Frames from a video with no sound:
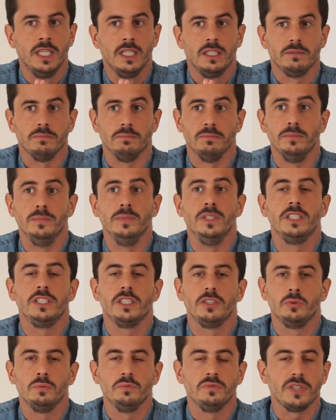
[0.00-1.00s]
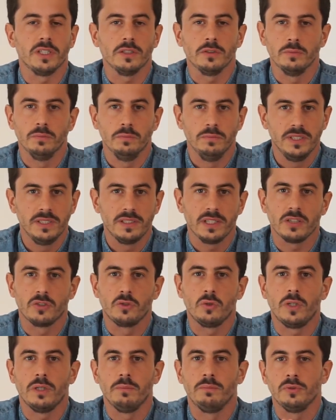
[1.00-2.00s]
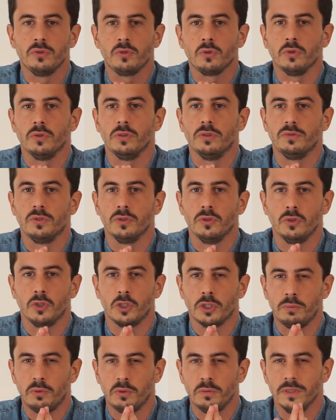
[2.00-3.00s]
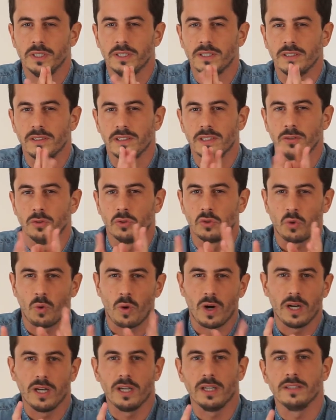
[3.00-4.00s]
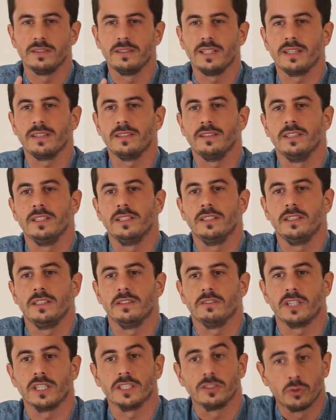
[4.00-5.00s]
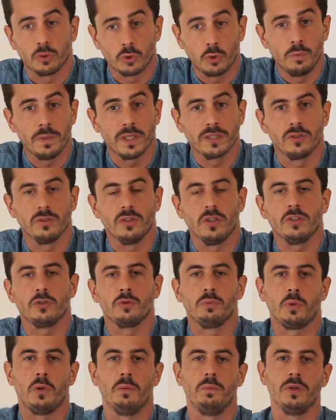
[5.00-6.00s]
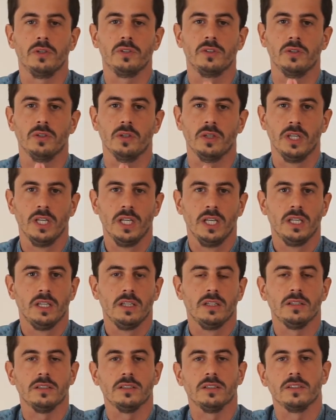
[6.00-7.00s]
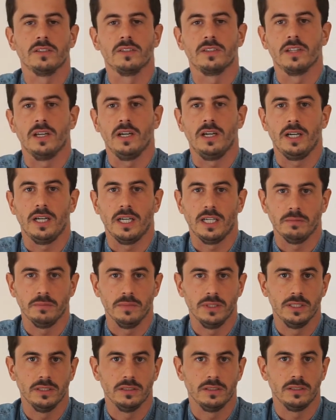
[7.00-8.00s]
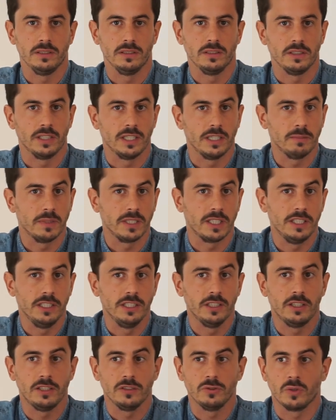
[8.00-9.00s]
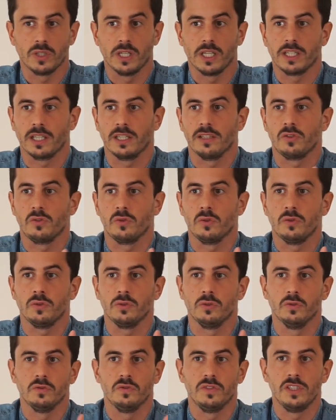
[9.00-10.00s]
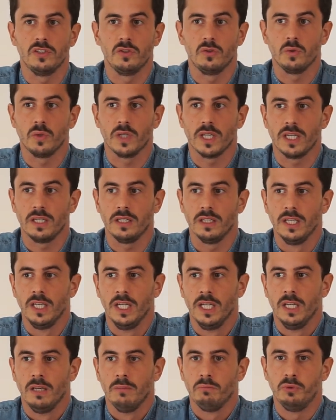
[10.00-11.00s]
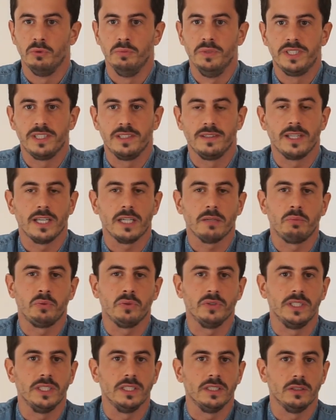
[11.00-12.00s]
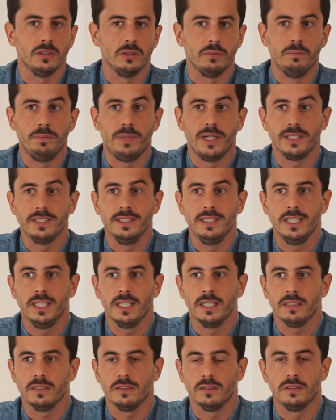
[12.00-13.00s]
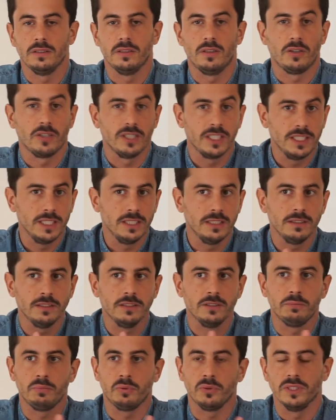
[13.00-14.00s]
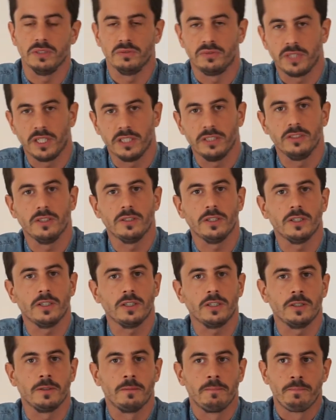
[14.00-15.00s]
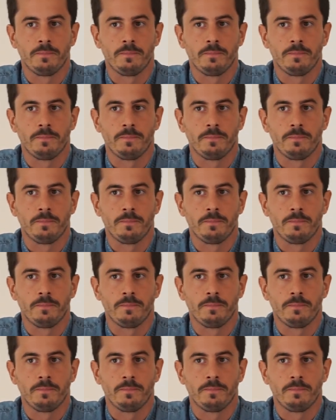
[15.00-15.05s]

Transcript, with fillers: mais j'ai dû me faire une mise à jour un peu sur Photoshop pour maîtriser deux trois techniques. Voilà, et du coup maintenant je propose euh, ça à mes, euh, à mes clients, donc la création de visuels publicitaires pour des euh, bannières en ligne, pour des flyers,